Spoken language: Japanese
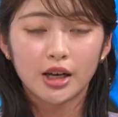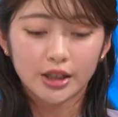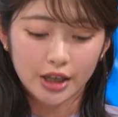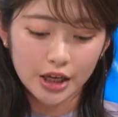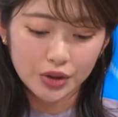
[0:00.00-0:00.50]

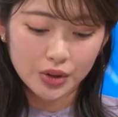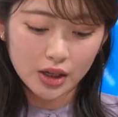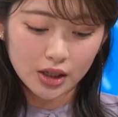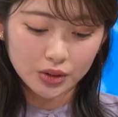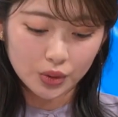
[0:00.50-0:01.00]
原油価
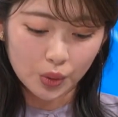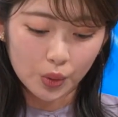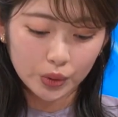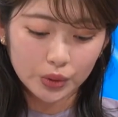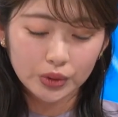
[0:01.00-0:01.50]
格の
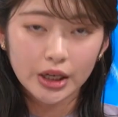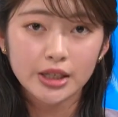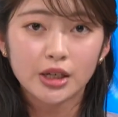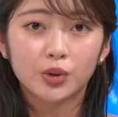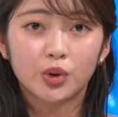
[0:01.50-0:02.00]
高騰対
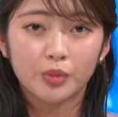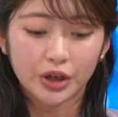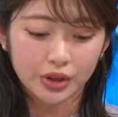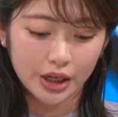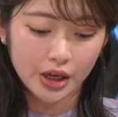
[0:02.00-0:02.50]
策をめ
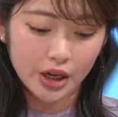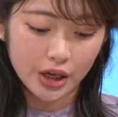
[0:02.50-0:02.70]
ぐり、